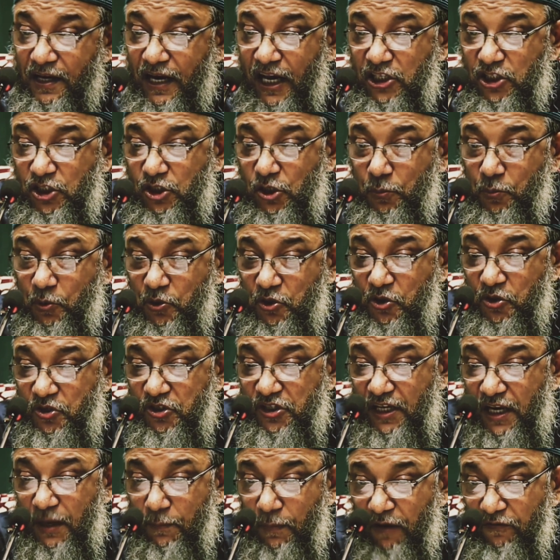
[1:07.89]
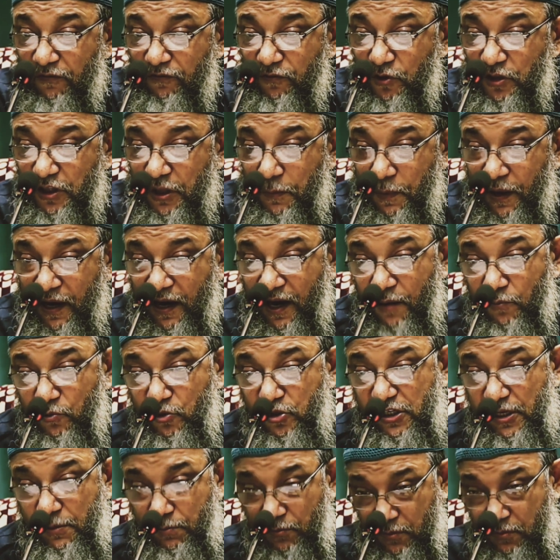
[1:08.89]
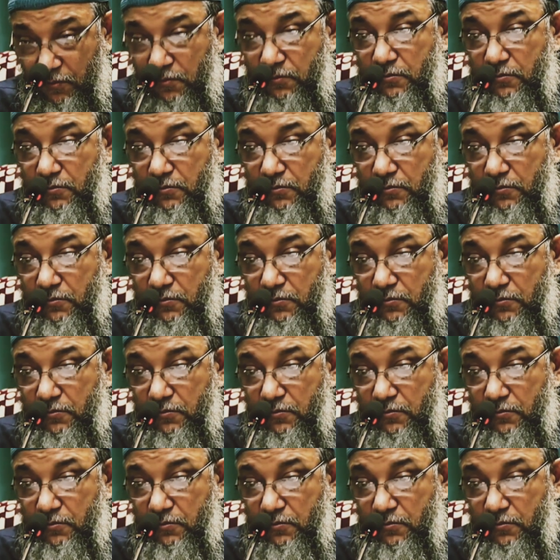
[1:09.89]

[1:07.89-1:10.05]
রাষ্ট্রপতিও জিনা মাফ করতে পারে না মুসলিম